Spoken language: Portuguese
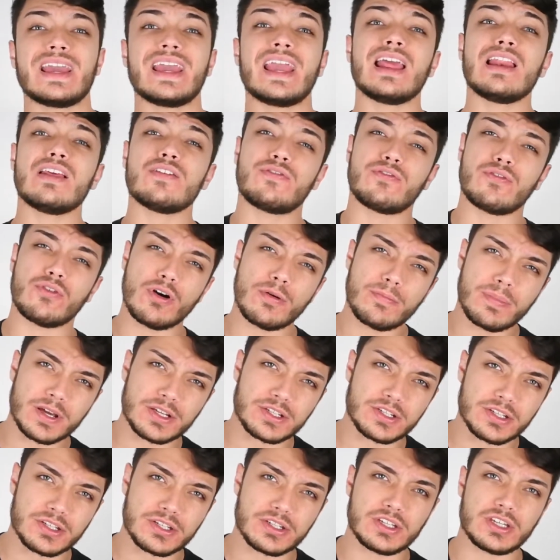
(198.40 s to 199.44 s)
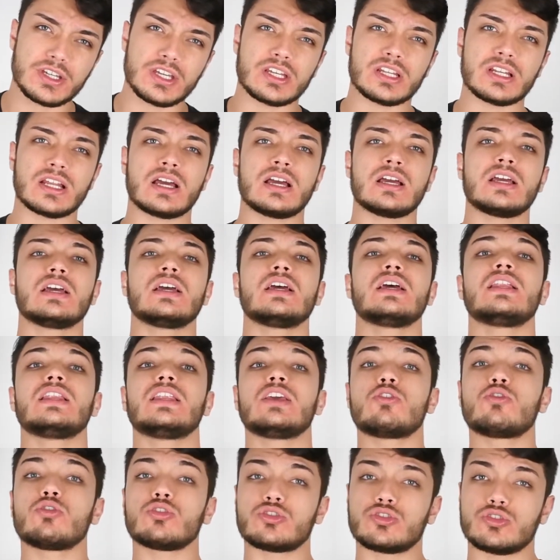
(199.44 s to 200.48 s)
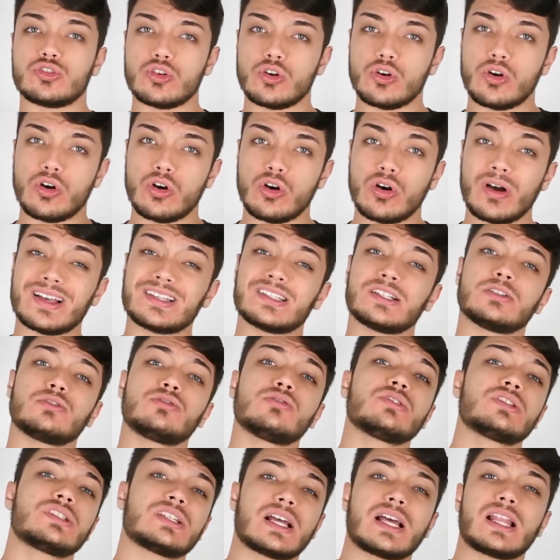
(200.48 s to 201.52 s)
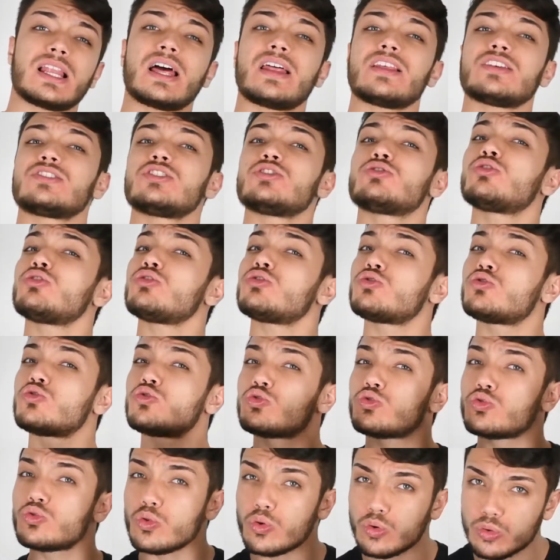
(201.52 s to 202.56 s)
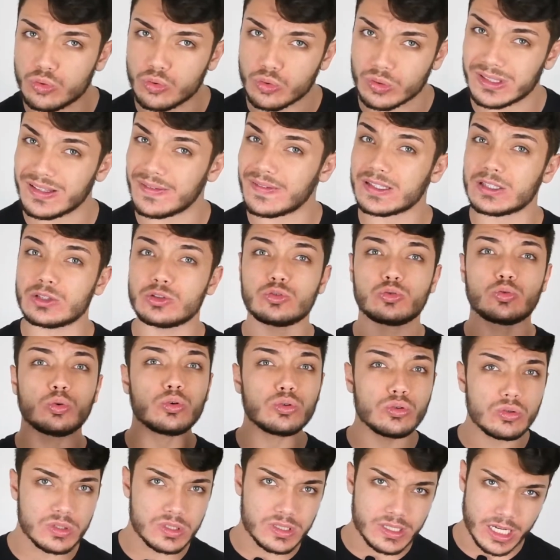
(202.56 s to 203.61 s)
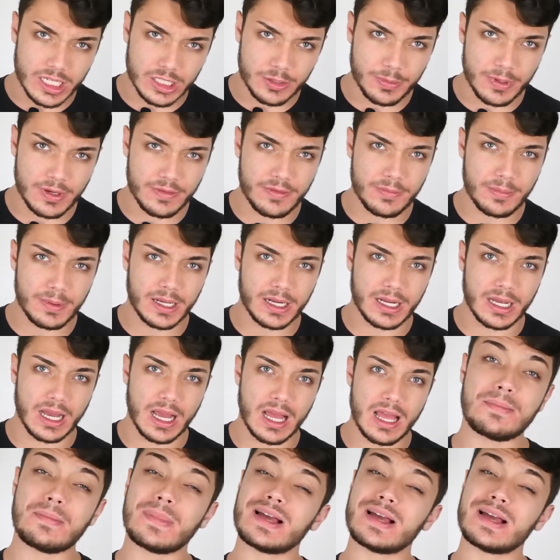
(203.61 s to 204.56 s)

Ele foi para Argentina, negociou, acertou salário, acertou tudo, tava tudo certo para ele vir para cá.